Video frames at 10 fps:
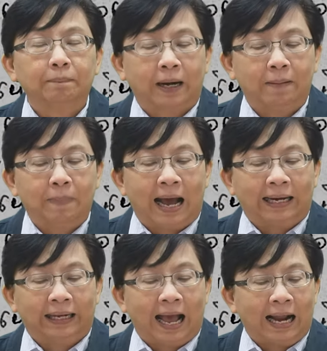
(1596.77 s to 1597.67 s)
ประมา
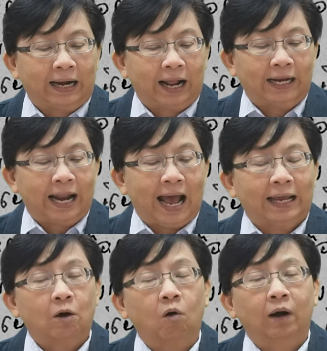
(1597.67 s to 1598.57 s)
ณการรายได้
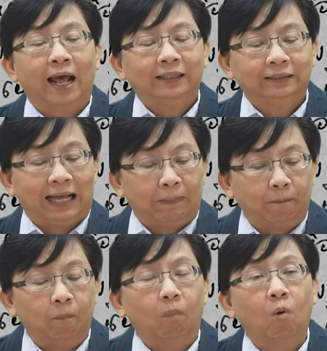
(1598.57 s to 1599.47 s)
ของรัฐ
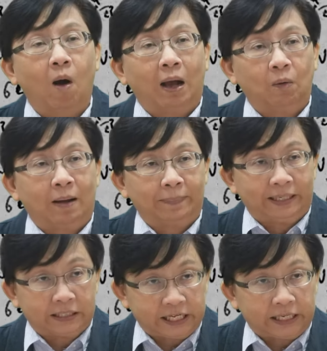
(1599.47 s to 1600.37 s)
ต่ำกว่าความ
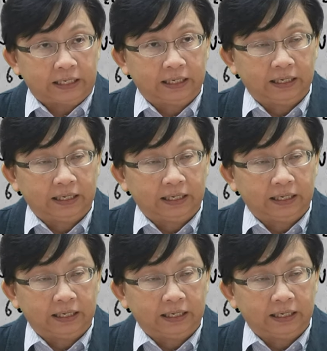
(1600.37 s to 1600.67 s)
เป็นจริง